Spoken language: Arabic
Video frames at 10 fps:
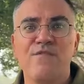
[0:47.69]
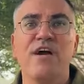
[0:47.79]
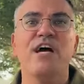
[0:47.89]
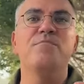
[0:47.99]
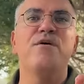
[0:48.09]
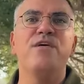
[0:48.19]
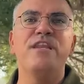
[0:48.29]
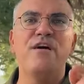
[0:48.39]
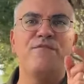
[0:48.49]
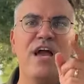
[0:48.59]
فقد
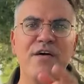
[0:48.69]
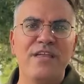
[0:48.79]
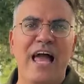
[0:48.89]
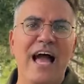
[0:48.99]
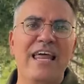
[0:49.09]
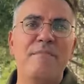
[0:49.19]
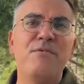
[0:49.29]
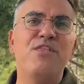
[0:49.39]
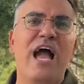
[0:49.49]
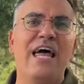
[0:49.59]
بذلنا في هذه الحالة
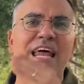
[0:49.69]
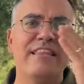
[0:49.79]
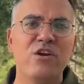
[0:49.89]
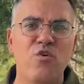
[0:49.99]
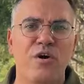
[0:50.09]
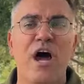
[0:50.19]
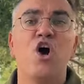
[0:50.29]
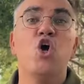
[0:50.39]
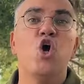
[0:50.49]
مثل حالات أخرى